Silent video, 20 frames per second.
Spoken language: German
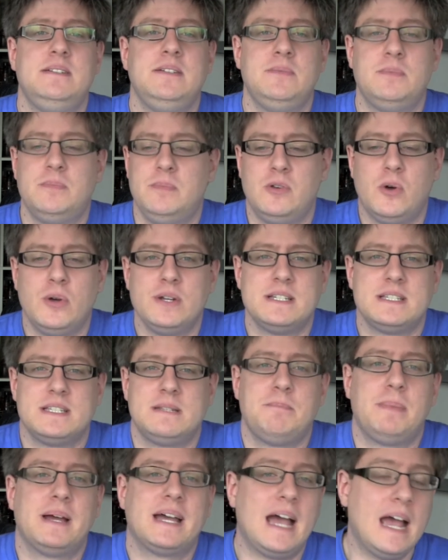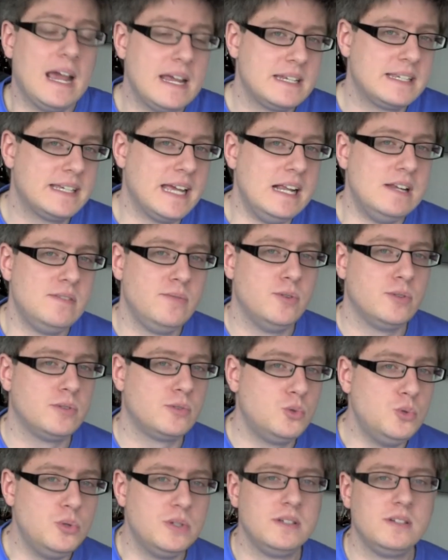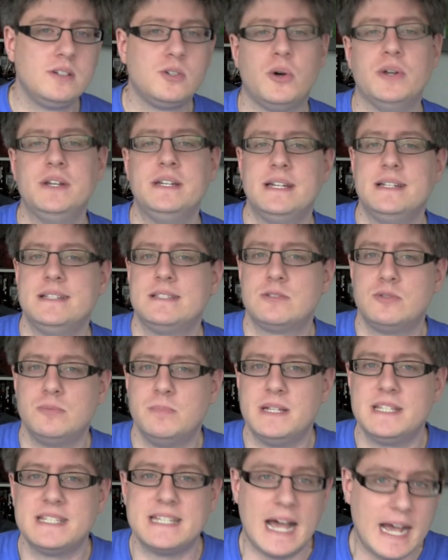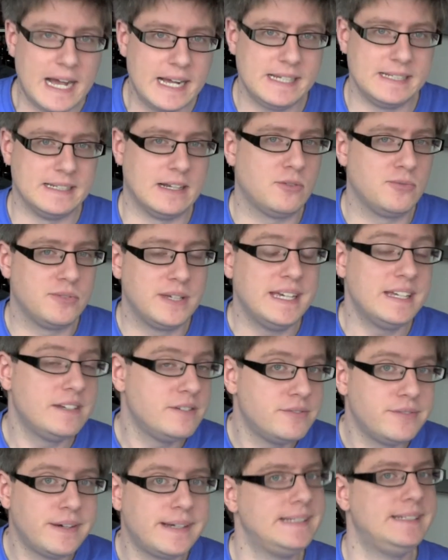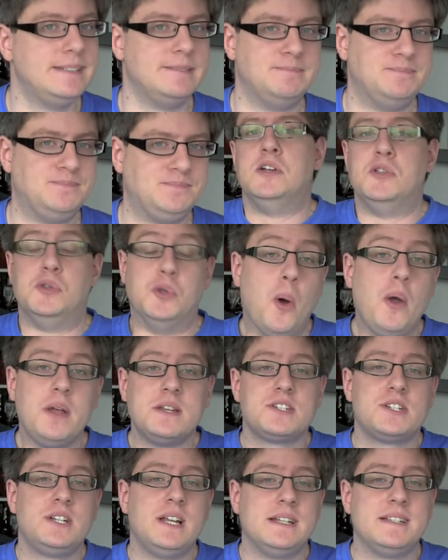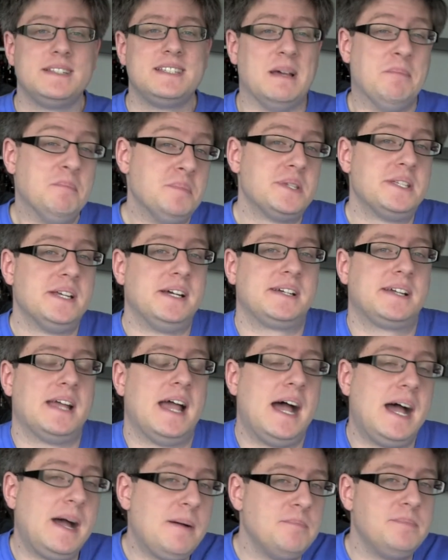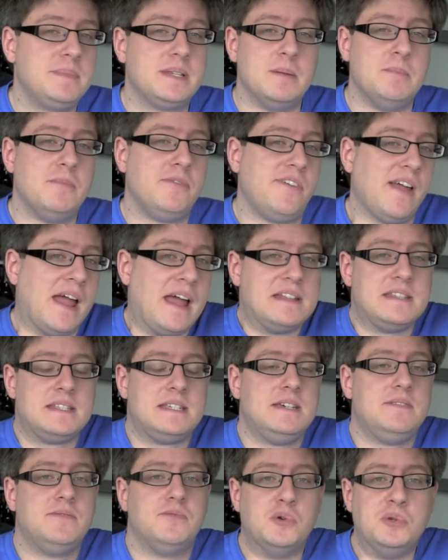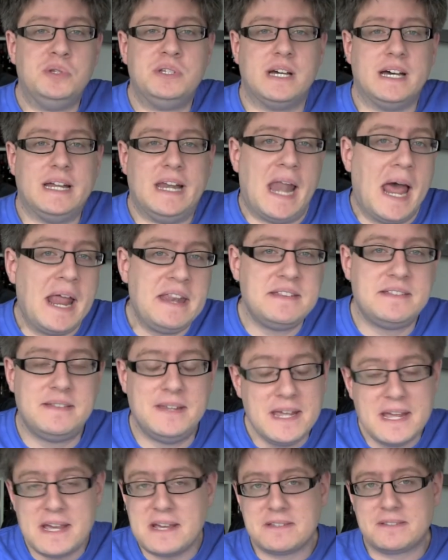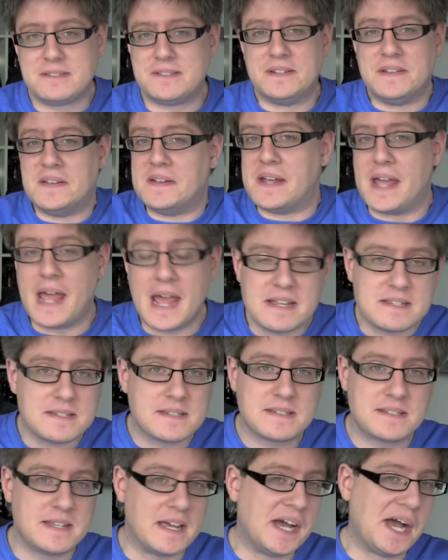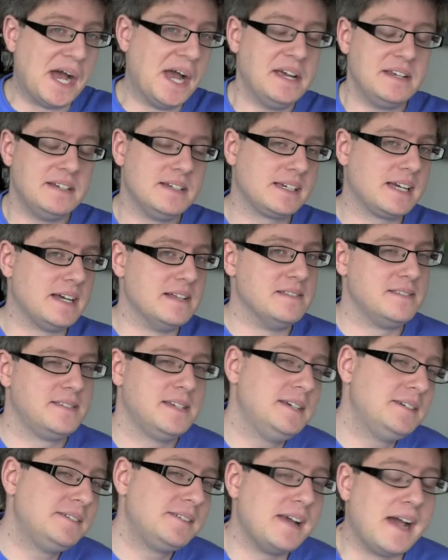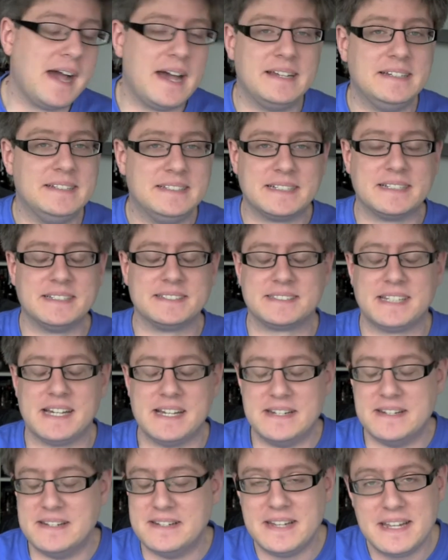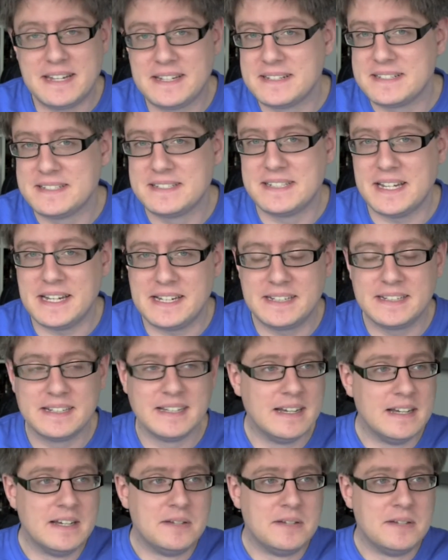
die Leute sind bereit, Geld für guten Content zu bezahlen. Auf jeden Fall. Deutschland Samstagabend im Fernsehwunderland DSDS. Der eine kann singen, der andere kann nicht singen.